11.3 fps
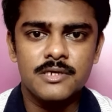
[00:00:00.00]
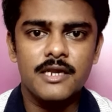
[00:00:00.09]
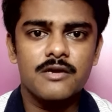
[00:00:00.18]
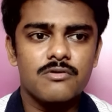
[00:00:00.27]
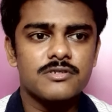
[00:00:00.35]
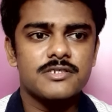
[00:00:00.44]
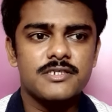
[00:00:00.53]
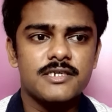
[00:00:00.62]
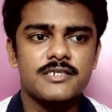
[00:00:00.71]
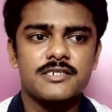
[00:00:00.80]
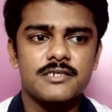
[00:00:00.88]
একটা
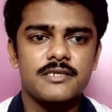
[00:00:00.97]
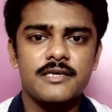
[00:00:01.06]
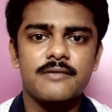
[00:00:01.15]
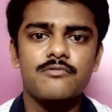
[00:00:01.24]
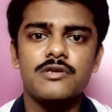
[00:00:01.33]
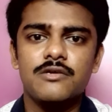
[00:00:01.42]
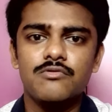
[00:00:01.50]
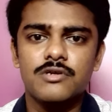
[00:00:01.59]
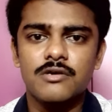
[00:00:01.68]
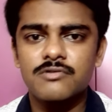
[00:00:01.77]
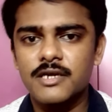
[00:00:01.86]
কনস্ট্রাকশন এই যেমন নিউ
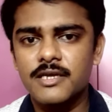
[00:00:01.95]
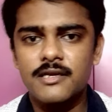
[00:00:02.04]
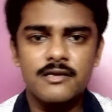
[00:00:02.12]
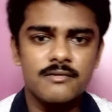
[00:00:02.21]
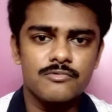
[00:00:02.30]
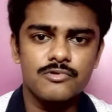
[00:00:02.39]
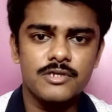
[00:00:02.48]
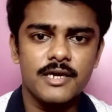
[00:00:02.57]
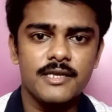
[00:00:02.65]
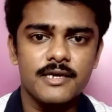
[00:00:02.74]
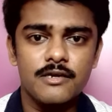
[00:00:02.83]
টাউন রাজারহাটের মতো
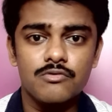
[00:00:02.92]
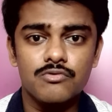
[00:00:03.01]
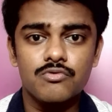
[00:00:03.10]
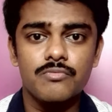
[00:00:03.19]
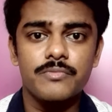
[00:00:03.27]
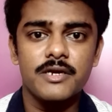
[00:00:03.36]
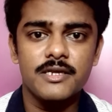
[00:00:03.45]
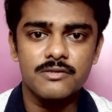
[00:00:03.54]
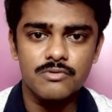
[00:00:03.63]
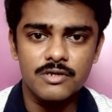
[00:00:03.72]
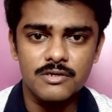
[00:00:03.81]
জায়গায় যেখানে নতুন বিল্ডিং
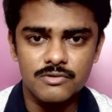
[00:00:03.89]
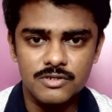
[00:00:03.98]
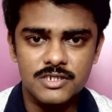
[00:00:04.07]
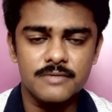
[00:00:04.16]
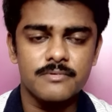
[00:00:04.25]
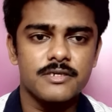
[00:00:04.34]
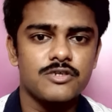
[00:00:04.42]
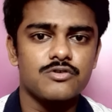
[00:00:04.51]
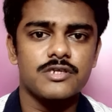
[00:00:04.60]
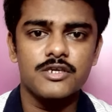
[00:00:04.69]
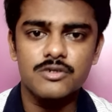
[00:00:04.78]
তৈরি হচ্ছে বা
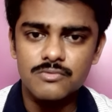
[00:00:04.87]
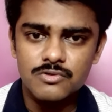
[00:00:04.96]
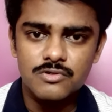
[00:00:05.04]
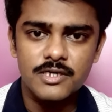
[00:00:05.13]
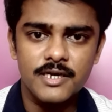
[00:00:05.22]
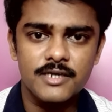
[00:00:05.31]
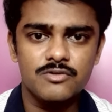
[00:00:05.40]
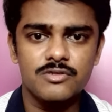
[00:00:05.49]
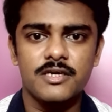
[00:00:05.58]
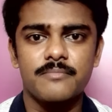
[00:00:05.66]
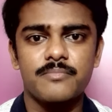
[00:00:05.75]
কিছু সেই সমস্ত জায়গায়
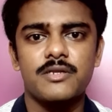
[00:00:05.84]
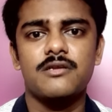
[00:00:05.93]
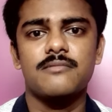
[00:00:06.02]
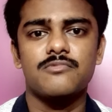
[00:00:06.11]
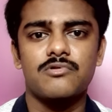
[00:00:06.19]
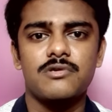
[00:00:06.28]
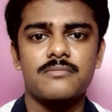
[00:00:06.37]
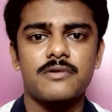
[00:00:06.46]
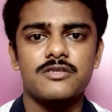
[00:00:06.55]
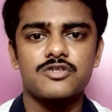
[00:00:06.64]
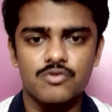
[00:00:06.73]
যদি আপনি এরম ধরনের
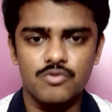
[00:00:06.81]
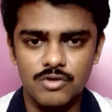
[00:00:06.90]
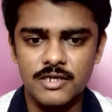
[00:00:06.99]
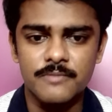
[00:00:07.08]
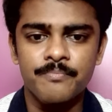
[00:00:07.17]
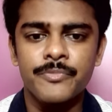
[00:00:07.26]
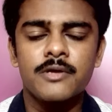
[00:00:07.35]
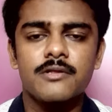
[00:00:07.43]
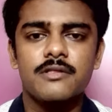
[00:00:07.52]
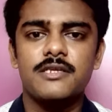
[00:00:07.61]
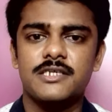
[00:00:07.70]
ব্রাঞ্চ খোলেন
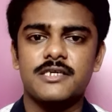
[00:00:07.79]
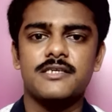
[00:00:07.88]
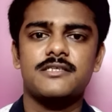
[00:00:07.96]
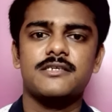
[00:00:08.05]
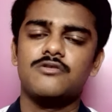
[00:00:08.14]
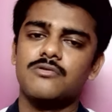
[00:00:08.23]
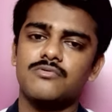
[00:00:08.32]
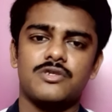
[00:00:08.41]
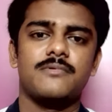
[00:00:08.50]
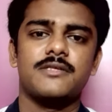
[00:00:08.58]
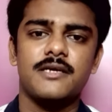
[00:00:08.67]
তাহলে সেক্ষেত্রে কিন্তু
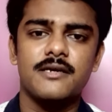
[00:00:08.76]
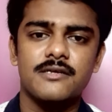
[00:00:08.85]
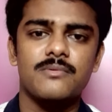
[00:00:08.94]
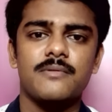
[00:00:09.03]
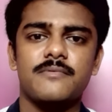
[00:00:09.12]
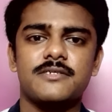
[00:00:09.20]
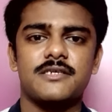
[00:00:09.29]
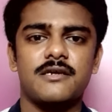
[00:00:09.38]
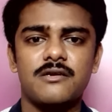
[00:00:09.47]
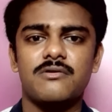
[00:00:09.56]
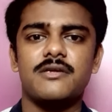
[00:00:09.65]
অবশ্যই মাথায় রাখতে হবে আপনার
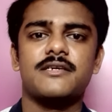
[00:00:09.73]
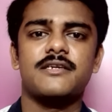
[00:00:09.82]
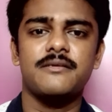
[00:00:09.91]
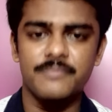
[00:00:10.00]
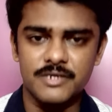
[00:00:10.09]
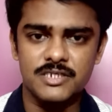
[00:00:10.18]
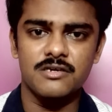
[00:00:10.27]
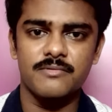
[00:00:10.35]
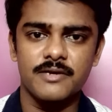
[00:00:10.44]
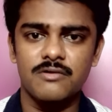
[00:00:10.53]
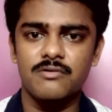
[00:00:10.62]
সেলটা অনেকটাই বেশি
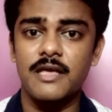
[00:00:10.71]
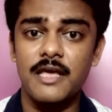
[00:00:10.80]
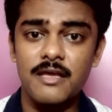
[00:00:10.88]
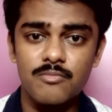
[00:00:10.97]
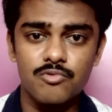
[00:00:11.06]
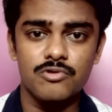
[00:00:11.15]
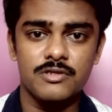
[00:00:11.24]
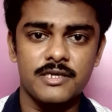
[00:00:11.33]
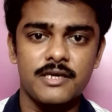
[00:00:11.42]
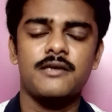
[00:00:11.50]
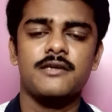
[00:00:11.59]
হবে কারণ এই মুহূর্তে